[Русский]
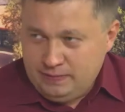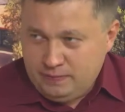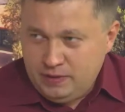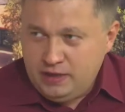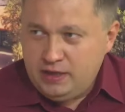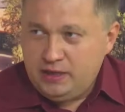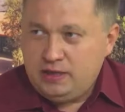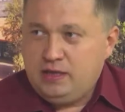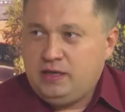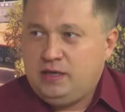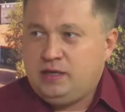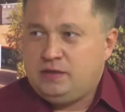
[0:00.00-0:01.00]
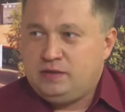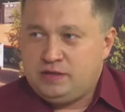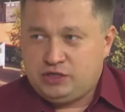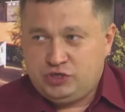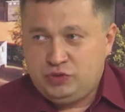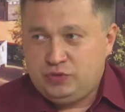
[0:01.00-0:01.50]
мы и
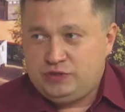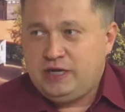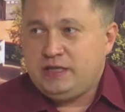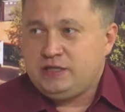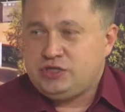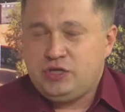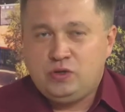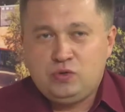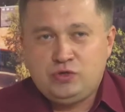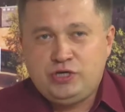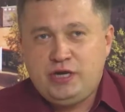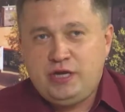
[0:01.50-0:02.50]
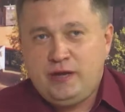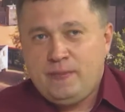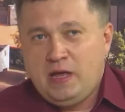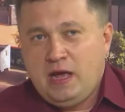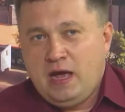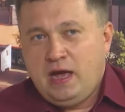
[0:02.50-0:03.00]
наши друзья, наше окружение